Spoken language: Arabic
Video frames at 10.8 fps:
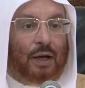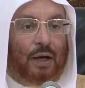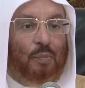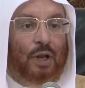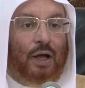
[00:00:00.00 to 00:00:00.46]

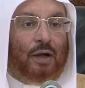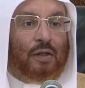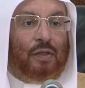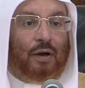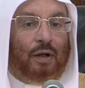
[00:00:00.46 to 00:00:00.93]
قبل
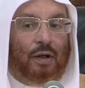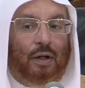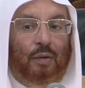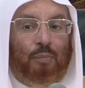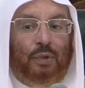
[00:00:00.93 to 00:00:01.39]
أكثر
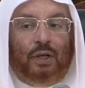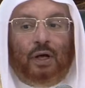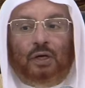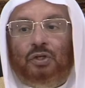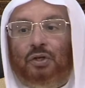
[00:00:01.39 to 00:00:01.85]
من
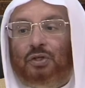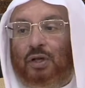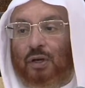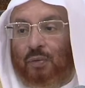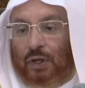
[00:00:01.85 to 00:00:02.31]
عشر
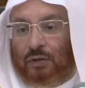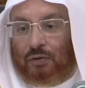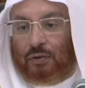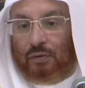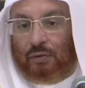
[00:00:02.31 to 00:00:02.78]
سنوات